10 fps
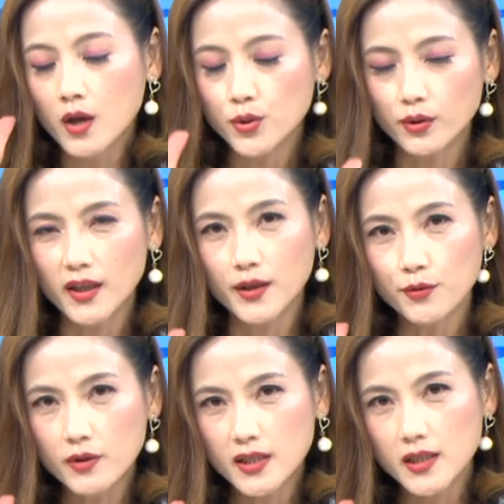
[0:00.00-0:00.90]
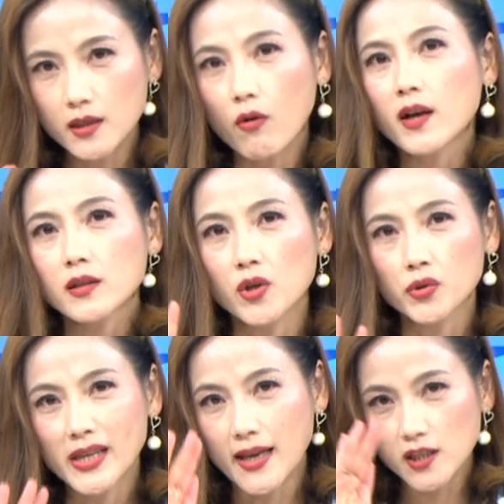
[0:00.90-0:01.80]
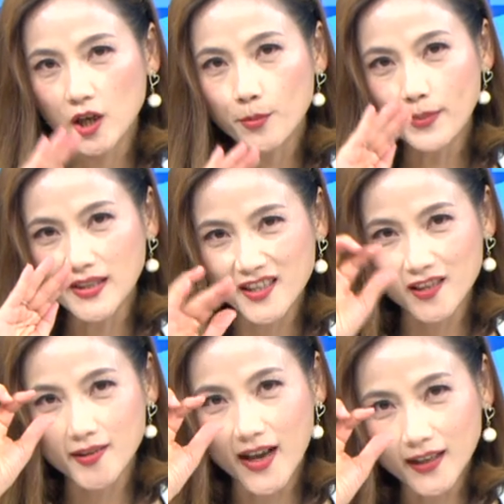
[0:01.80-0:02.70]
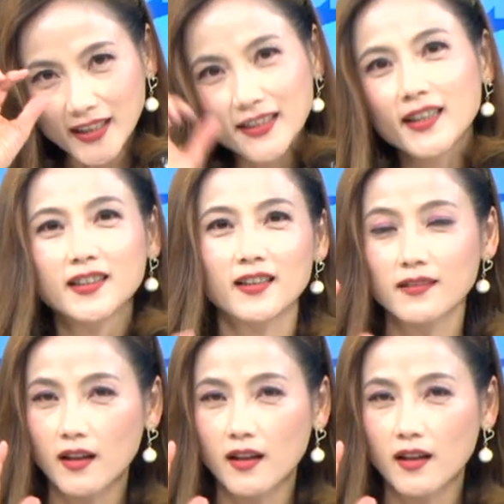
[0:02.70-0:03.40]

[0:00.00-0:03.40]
昨天玉金光收在成本之上一点点，